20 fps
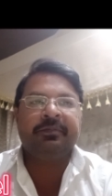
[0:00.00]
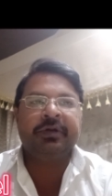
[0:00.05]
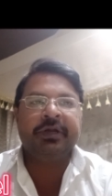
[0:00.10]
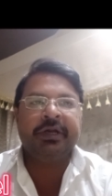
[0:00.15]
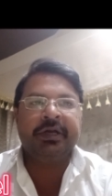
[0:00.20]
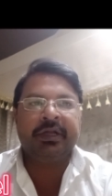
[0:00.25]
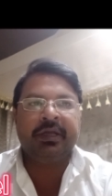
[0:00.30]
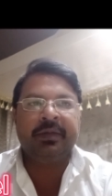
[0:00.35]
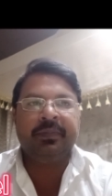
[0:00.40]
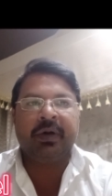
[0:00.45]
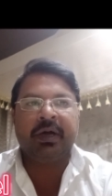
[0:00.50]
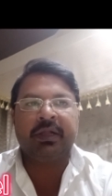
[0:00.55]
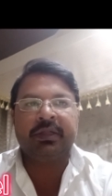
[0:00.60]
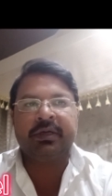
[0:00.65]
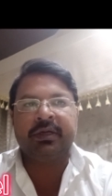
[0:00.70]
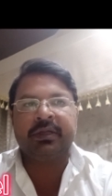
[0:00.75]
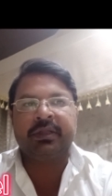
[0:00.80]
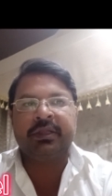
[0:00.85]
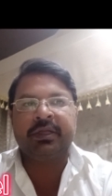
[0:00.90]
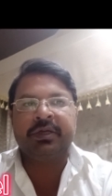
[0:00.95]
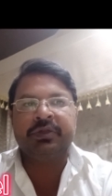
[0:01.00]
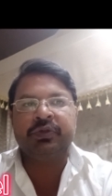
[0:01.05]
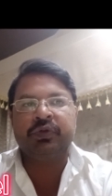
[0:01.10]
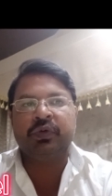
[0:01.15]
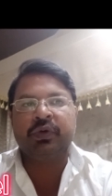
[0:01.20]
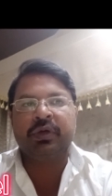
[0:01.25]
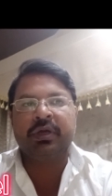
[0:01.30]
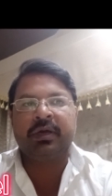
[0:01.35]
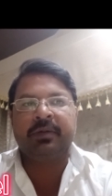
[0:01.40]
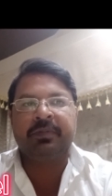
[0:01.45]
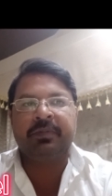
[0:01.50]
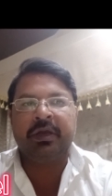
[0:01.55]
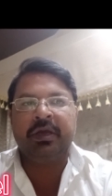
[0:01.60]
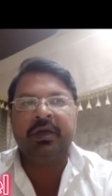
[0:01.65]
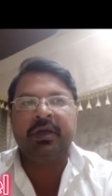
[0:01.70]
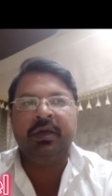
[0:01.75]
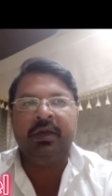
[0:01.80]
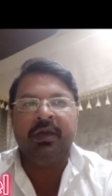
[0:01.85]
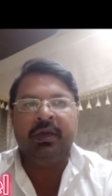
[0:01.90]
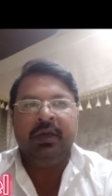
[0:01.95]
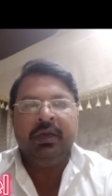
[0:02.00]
अपडेट की बात करते हैं जो कि अब की